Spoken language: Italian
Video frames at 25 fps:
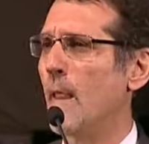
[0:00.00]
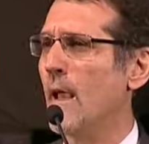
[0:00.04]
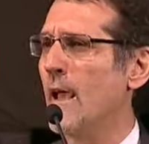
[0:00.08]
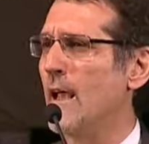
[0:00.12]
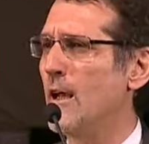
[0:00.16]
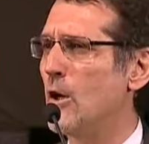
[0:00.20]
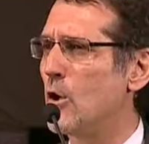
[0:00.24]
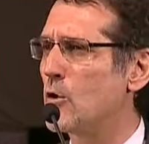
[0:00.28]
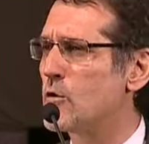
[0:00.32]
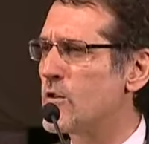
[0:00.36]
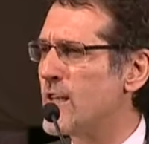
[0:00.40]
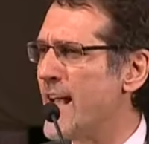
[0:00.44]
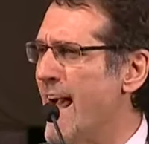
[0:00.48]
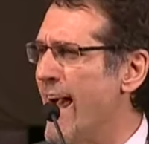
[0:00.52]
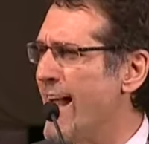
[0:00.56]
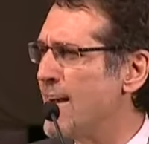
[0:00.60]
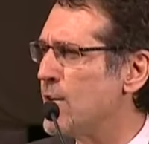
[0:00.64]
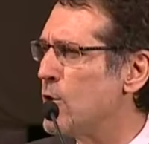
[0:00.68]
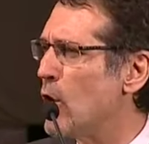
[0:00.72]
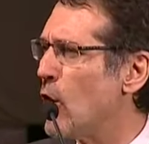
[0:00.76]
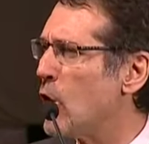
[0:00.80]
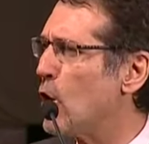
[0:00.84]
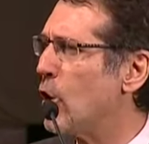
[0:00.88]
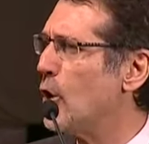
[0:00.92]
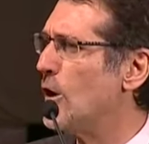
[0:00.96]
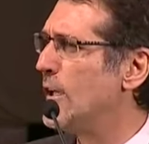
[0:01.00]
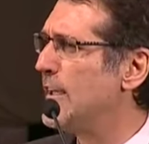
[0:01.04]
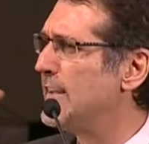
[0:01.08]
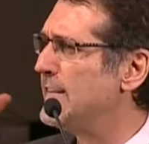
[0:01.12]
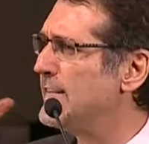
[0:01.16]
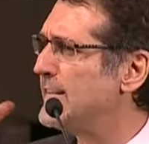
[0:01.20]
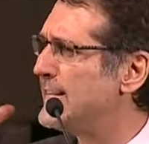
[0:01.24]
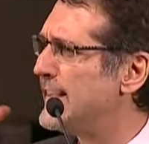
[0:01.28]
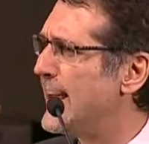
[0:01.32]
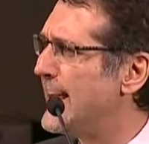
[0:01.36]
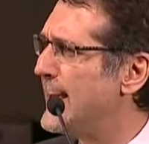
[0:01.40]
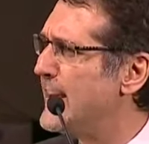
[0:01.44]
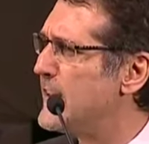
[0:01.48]
e lo sanno con
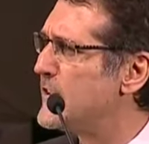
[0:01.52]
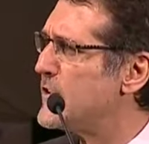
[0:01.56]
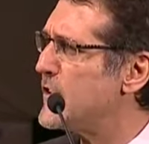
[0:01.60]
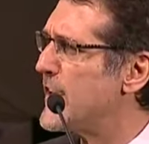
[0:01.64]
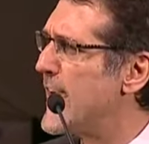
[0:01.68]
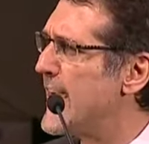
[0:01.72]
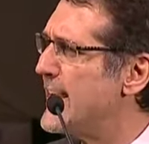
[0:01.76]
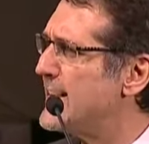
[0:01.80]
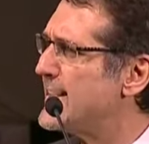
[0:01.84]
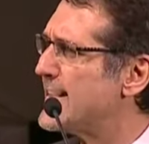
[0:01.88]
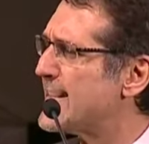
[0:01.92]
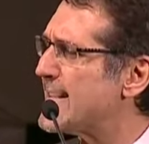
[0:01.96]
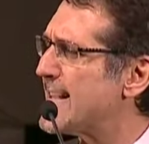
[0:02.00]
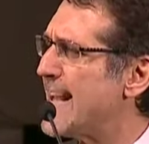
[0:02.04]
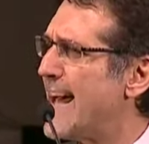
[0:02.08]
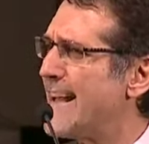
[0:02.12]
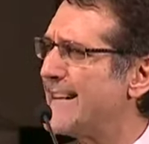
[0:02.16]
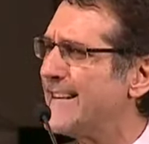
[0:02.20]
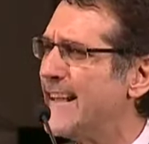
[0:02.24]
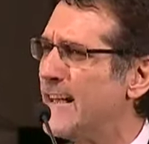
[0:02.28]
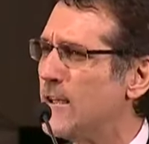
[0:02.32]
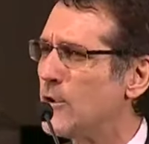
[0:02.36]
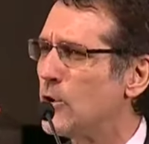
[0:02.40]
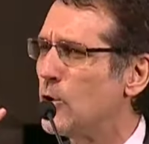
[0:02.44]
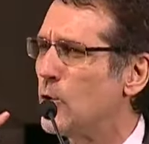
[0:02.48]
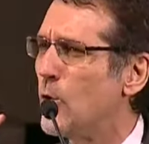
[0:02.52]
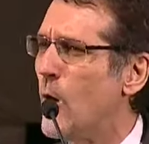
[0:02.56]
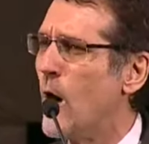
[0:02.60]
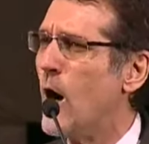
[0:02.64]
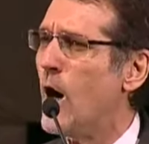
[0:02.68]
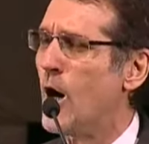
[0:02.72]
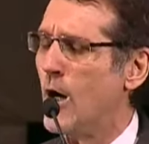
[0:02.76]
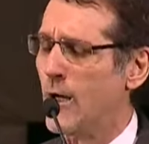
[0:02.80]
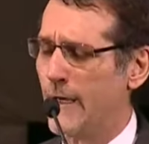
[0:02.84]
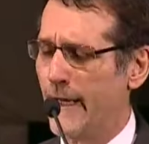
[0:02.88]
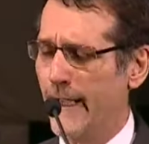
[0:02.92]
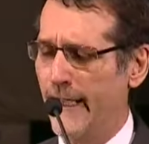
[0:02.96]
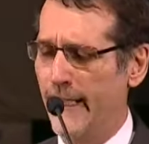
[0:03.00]
l'intelligenza del
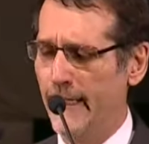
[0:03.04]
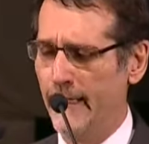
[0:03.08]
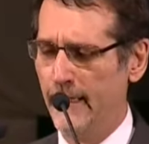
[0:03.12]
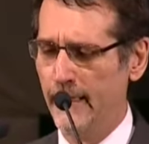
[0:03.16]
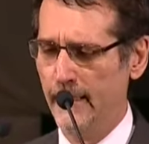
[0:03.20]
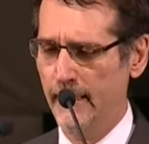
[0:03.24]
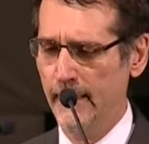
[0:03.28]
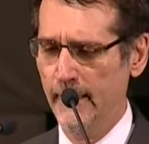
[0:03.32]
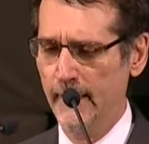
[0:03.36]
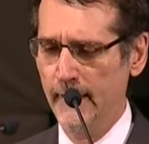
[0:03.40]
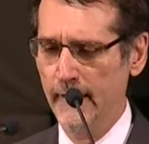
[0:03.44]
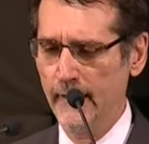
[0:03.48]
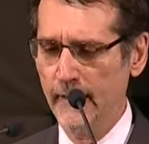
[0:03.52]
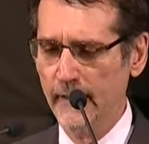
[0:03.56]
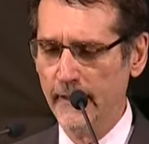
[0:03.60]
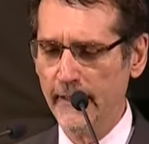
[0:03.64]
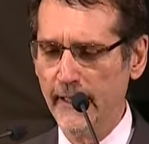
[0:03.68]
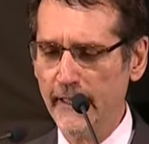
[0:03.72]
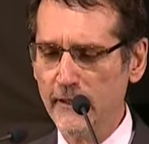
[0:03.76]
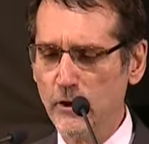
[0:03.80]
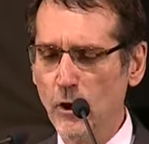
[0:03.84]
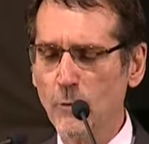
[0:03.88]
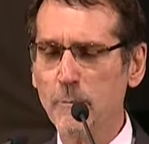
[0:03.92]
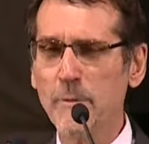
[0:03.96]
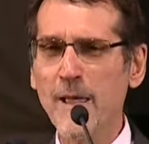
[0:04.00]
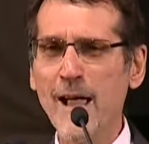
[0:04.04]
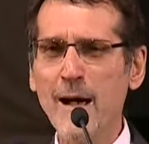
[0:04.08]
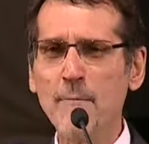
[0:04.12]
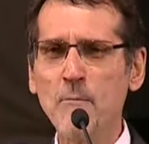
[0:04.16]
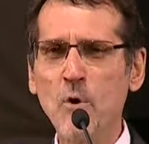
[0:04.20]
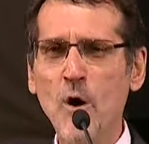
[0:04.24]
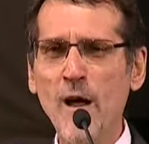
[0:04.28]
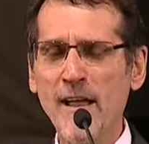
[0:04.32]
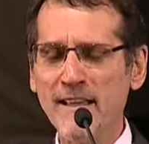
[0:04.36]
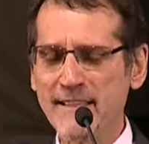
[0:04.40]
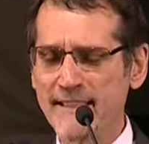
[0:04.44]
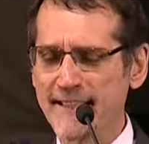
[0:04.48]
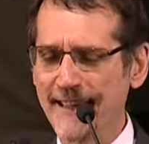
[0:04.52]
cuore che
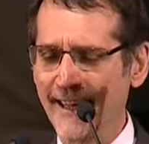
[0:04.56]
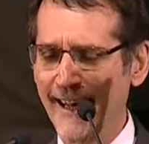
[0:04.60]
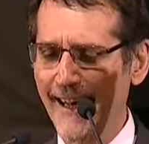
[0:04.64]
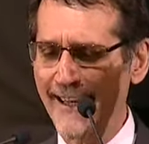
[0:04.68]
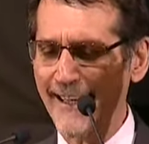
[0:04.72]
dobbiamo essere